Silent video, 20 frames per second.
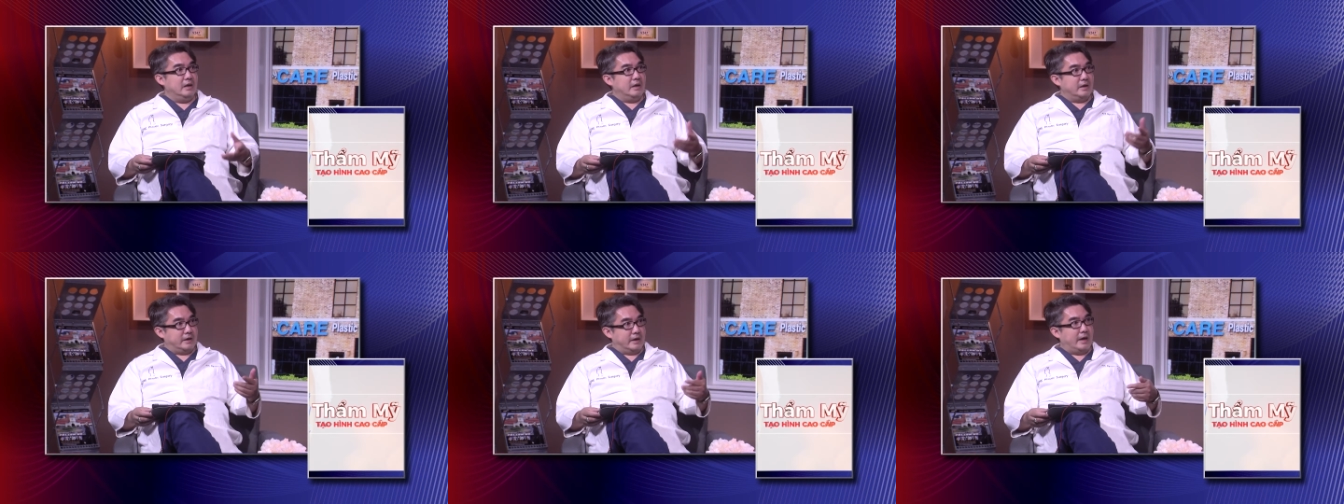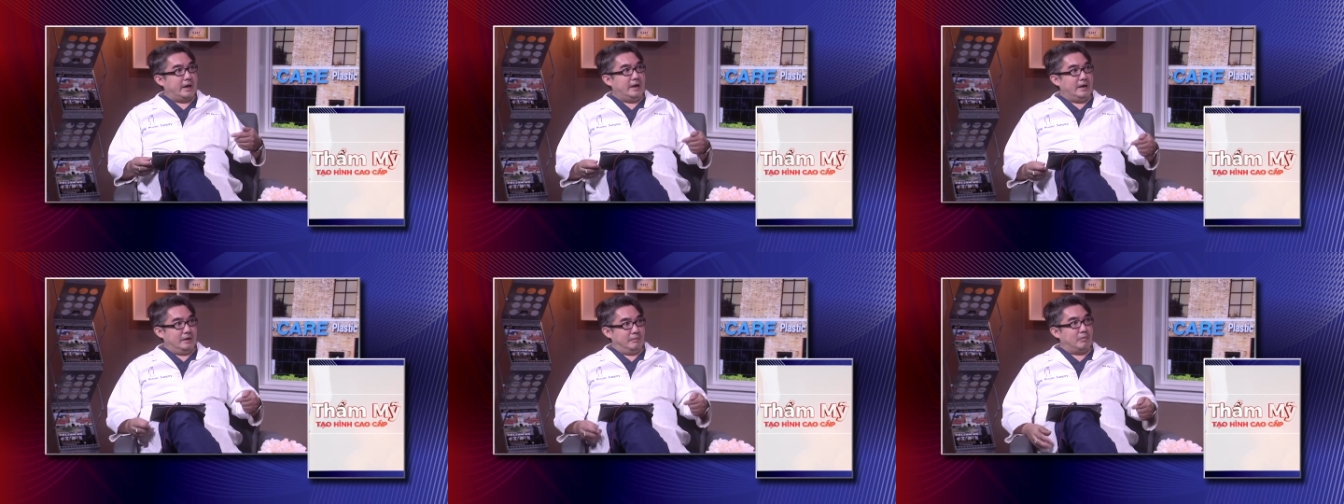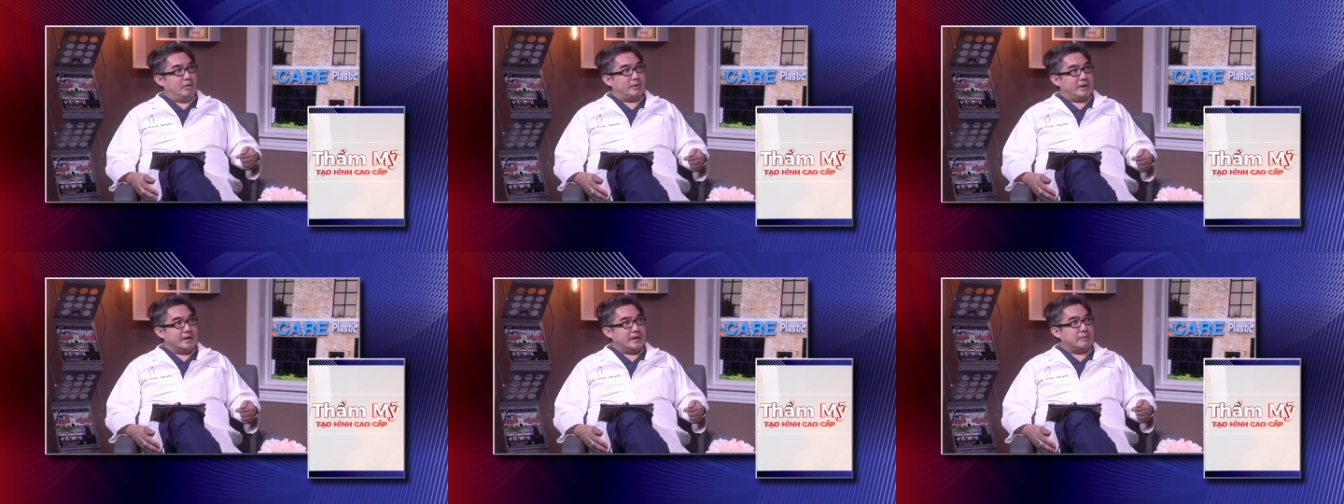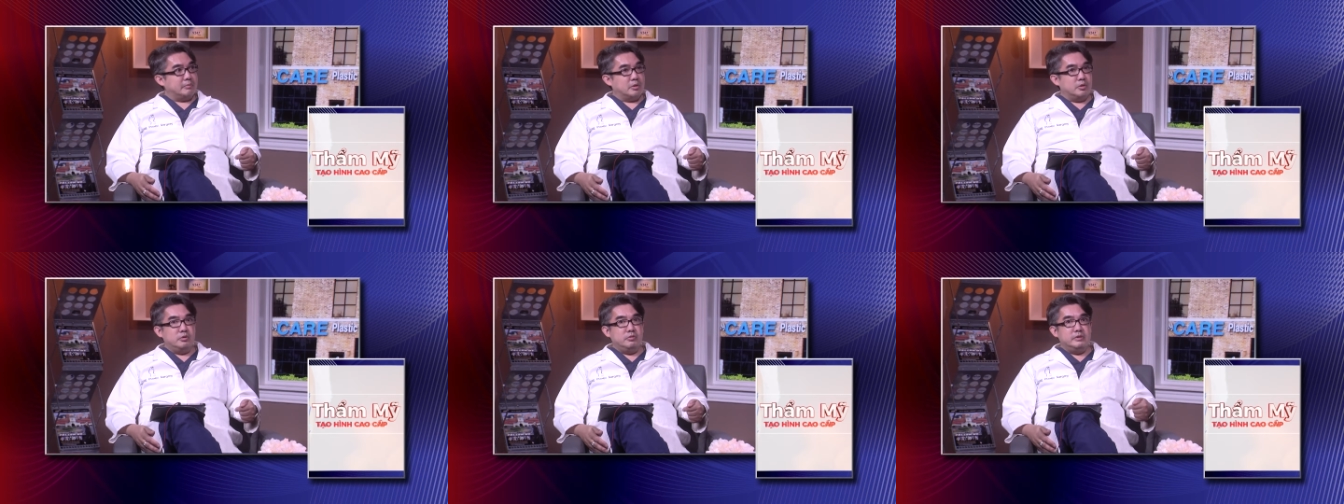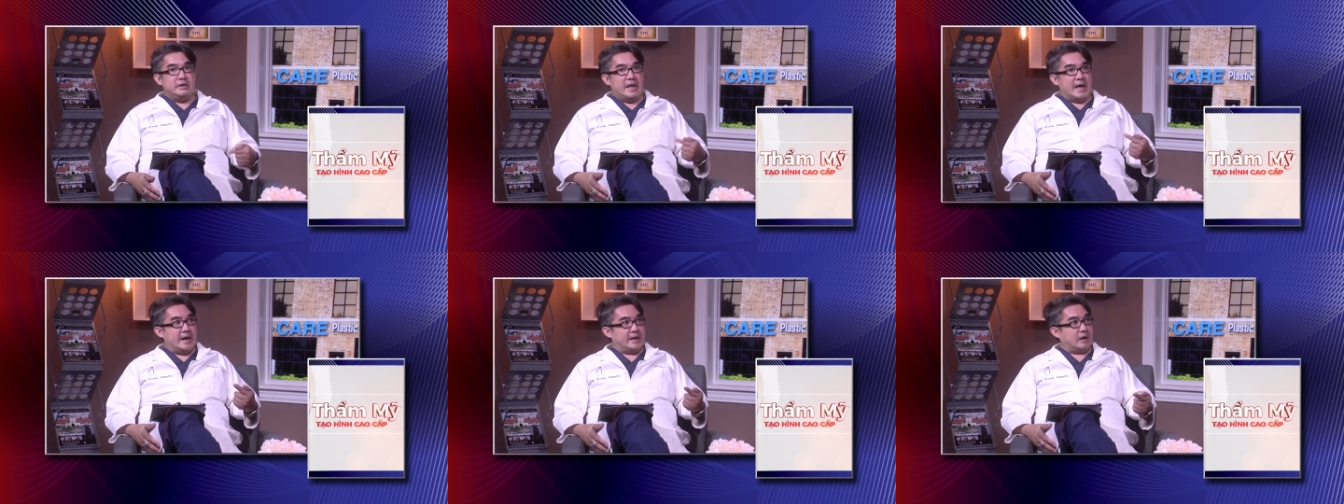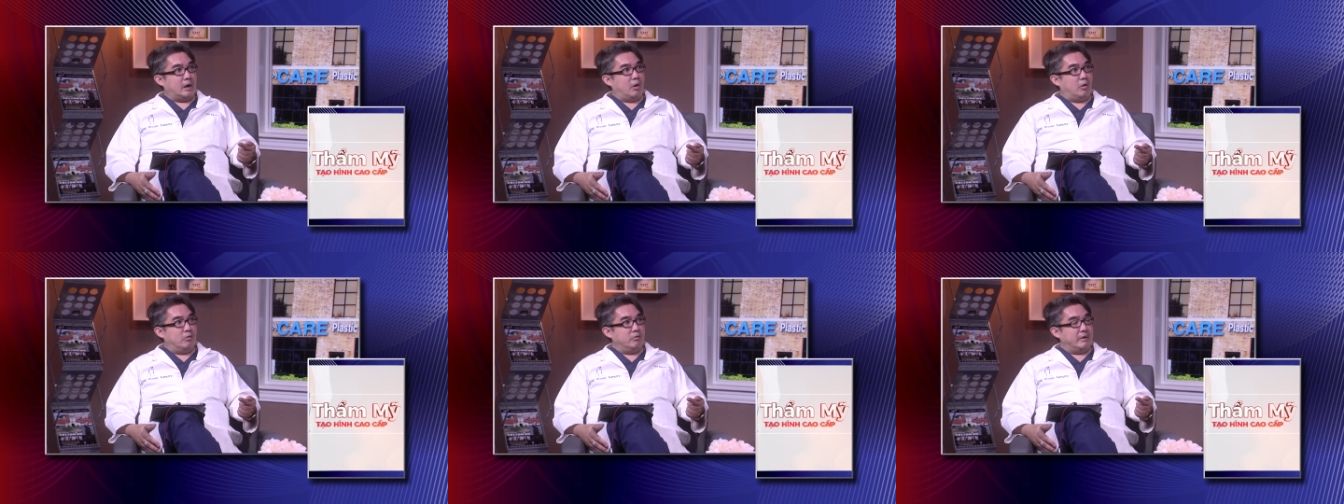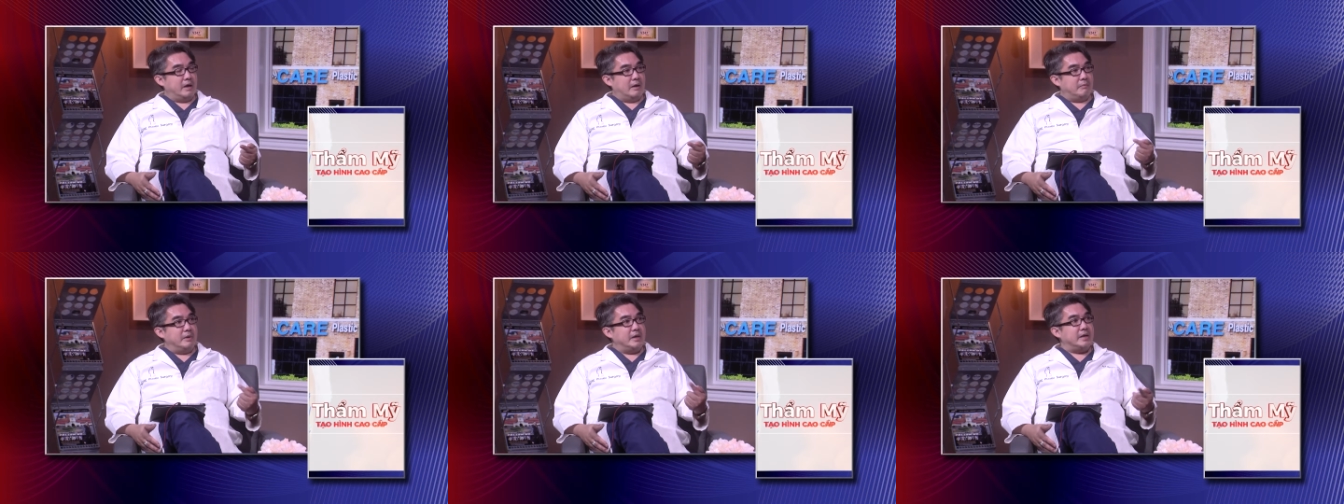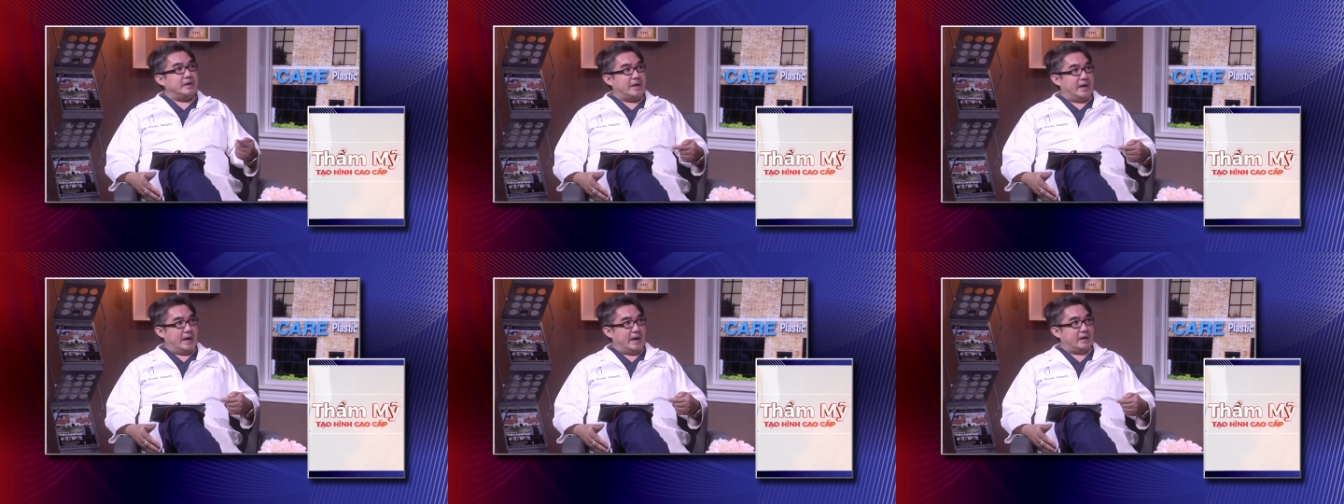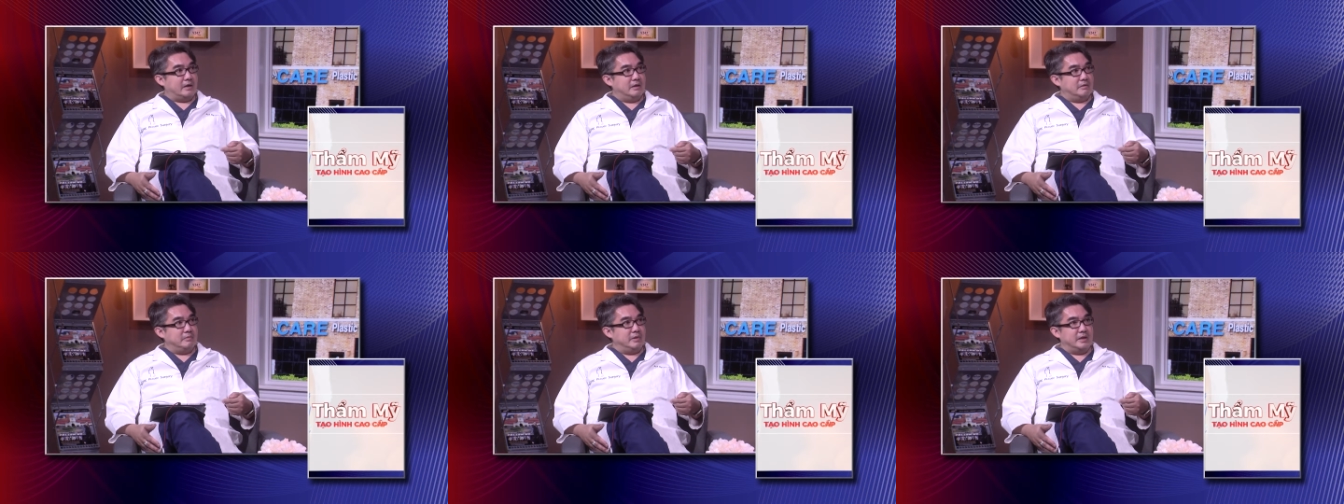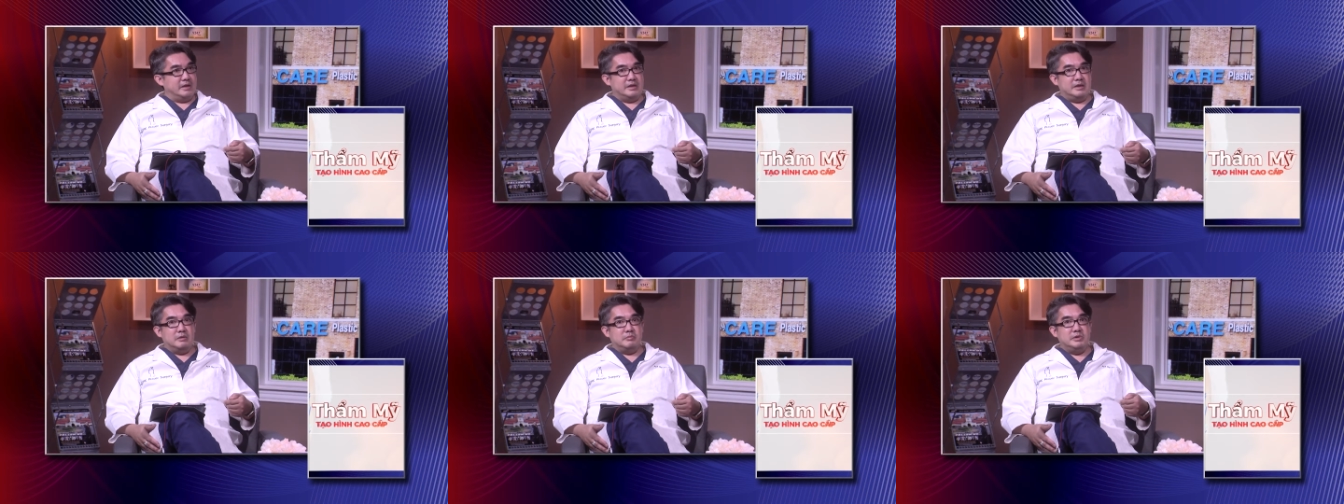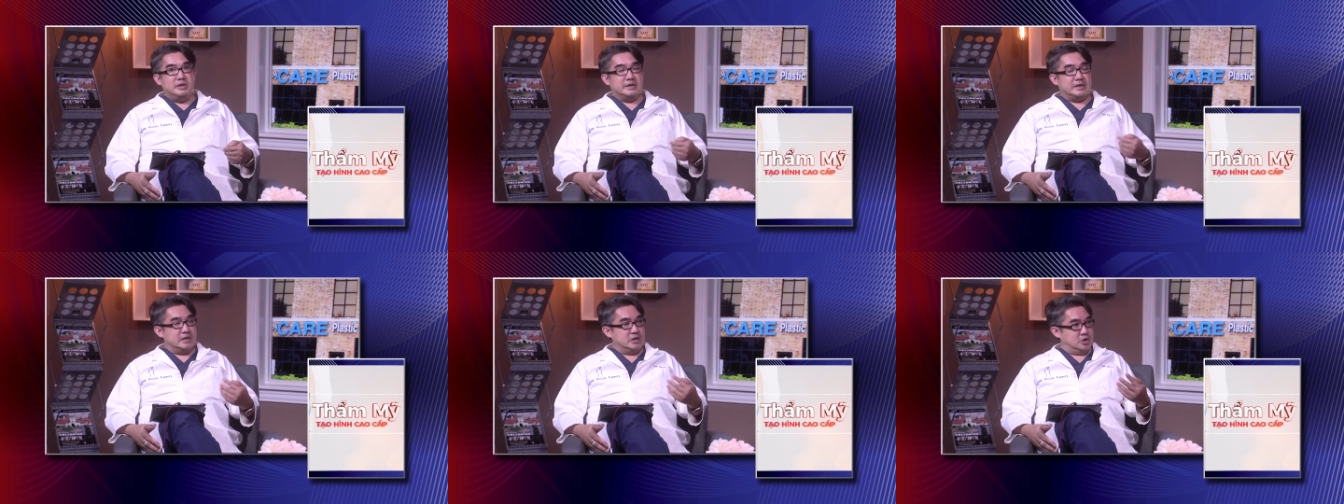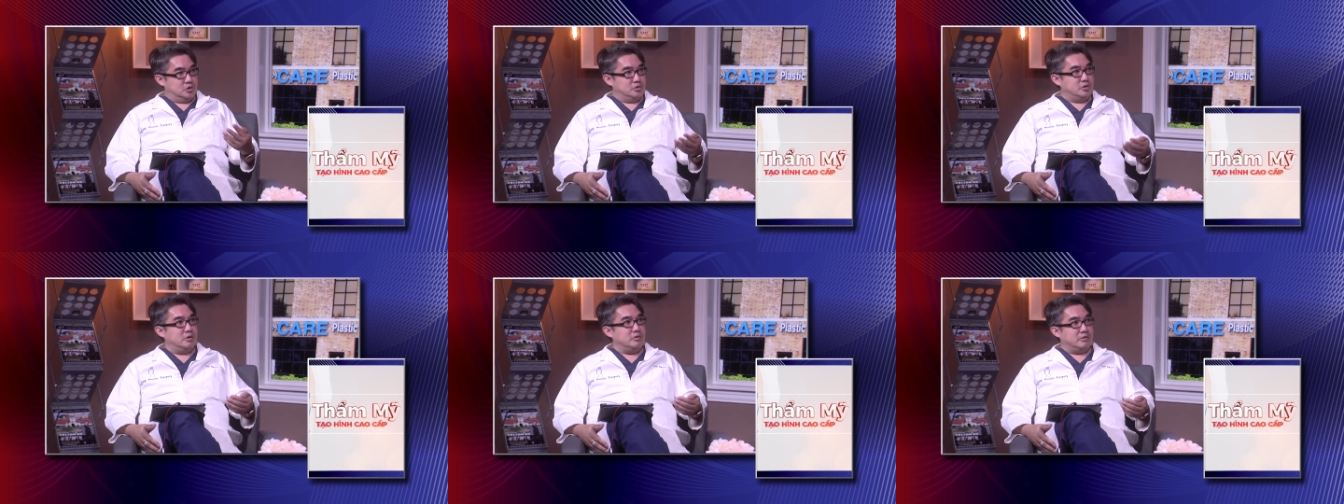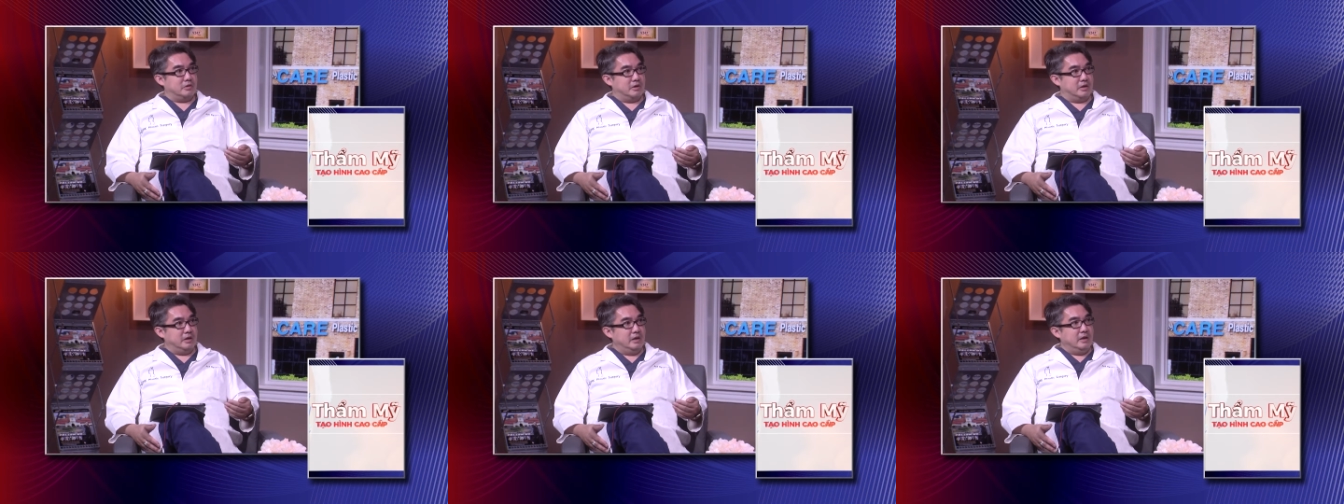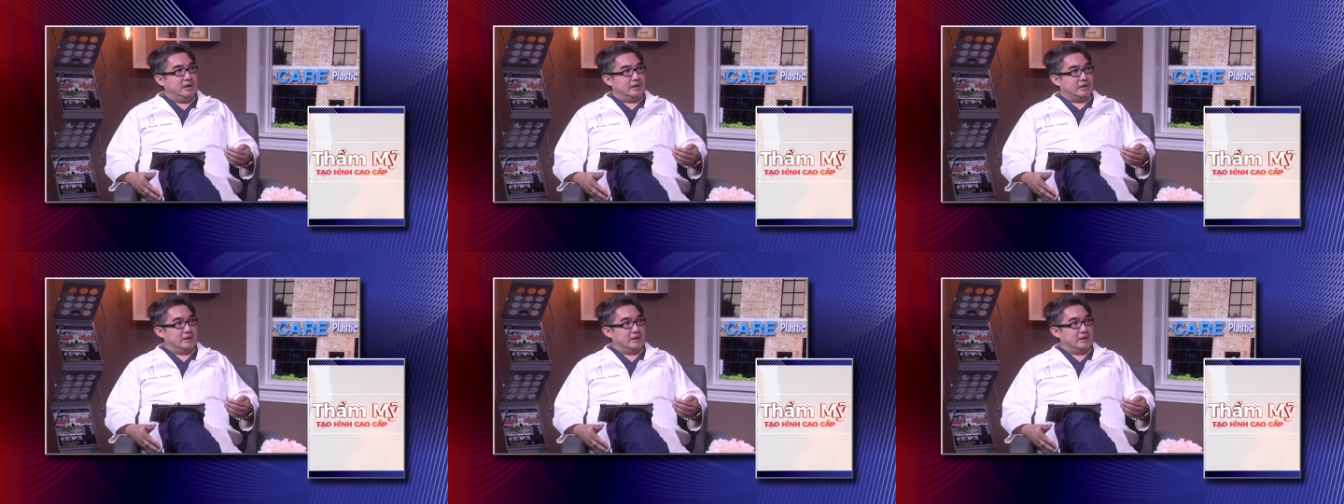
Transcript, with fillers: đây là một cái cấp cứu da cậu đã bị nghẹt nó bị giống như cái stroke rồi